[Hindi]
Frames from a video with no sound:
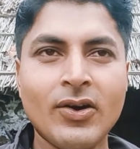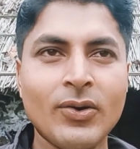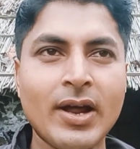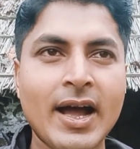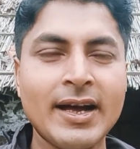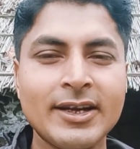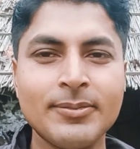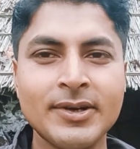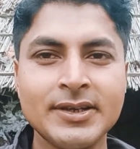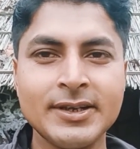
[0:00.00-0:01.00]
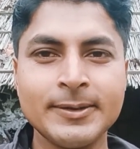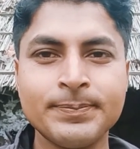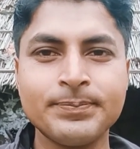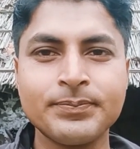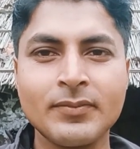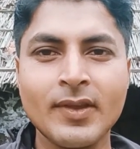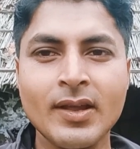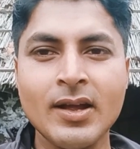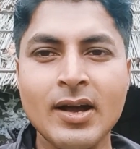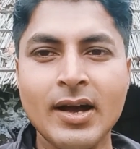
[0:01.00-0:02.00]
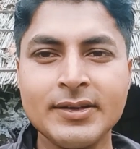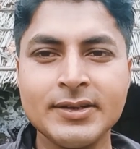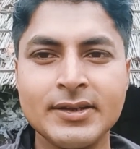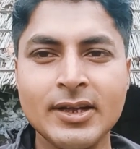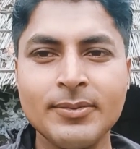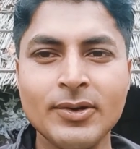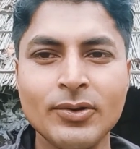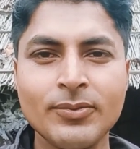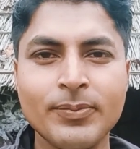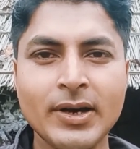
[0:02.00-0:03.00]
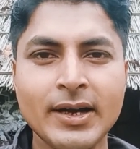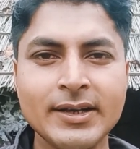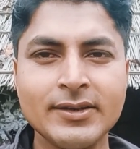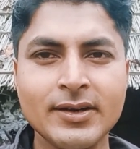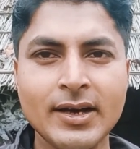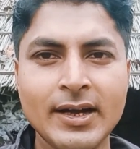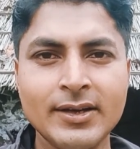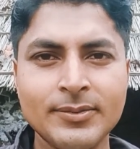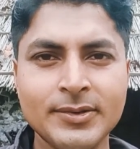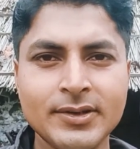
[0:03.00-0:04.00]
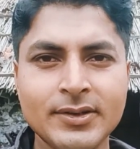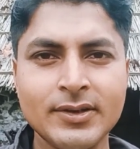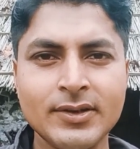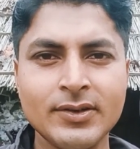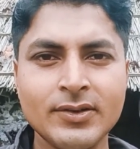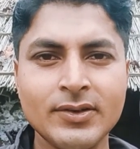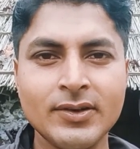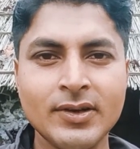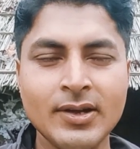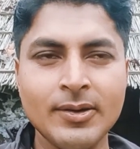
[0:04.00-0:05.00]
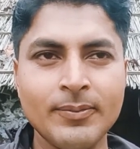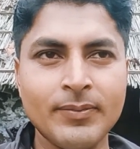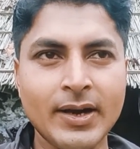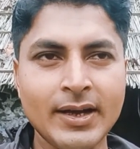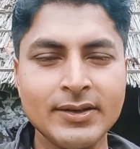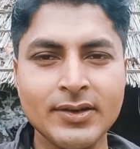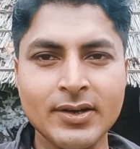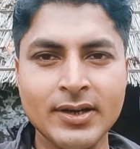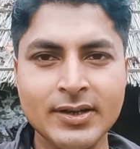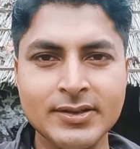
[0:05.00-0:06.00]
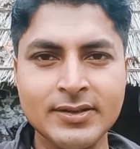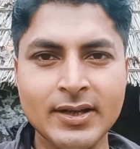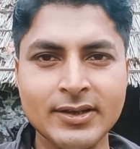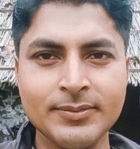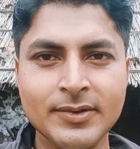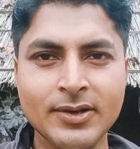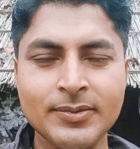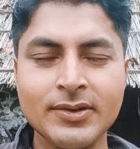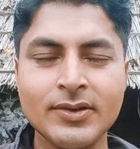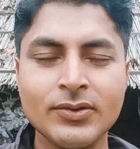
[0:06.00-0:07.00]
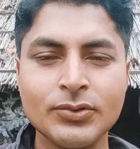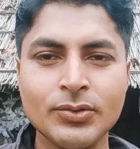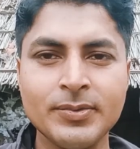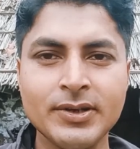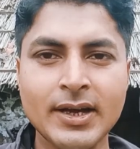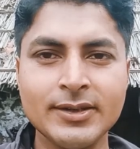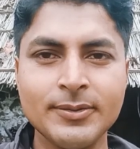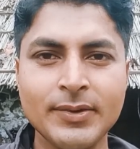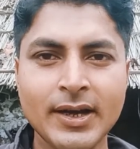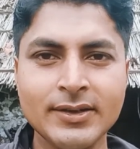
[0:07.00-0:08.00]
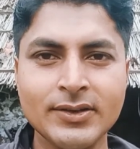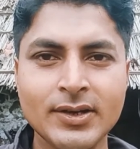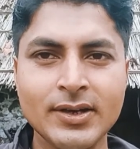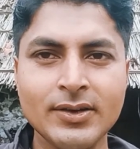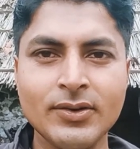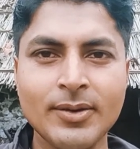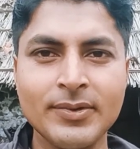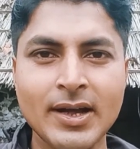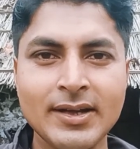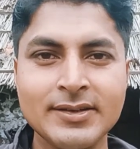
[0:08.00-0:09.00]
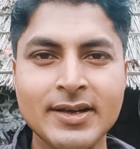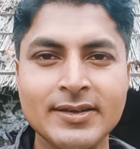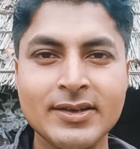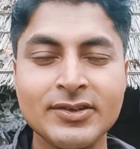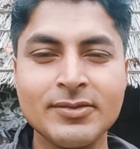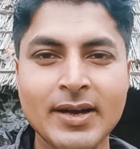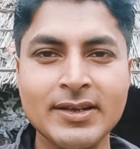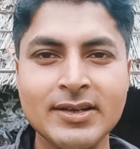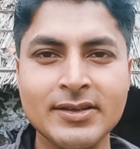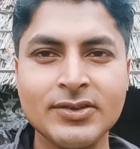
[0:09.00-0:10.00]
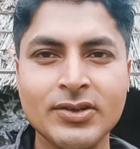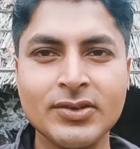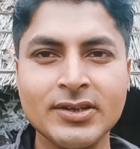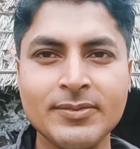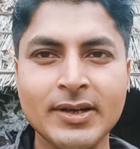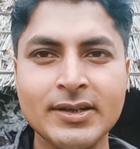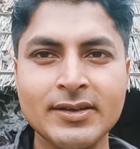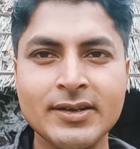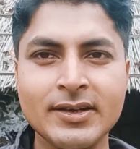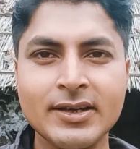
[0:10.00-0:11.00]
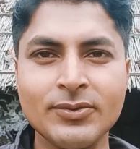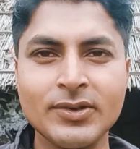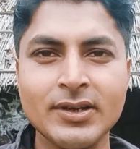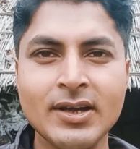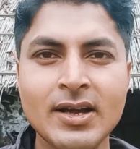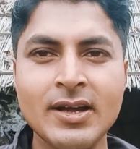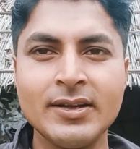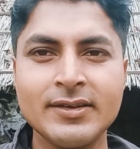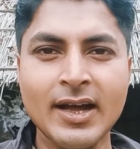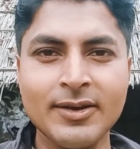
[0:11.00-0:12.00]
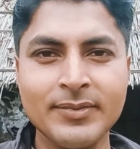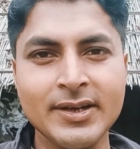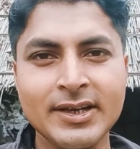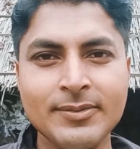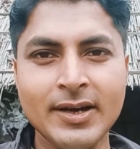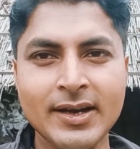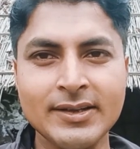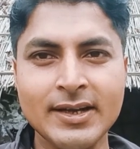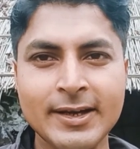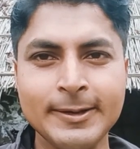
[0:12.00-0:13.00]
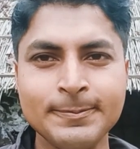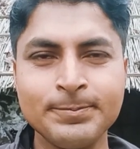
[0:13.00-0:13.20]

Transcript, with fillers: और आगे बढ़िए और जितना भी लोग पढ़ाई कर रहा है अभी पढ़ाई कर रहे हैं जिस आदमी अभी जो भी आदमी पढ़ाई कर रहे हैं वो अपना अच्छा से आशीर्वाद लीजिए सरस्वती माता से क्योंकि साल में एक ही बार आता है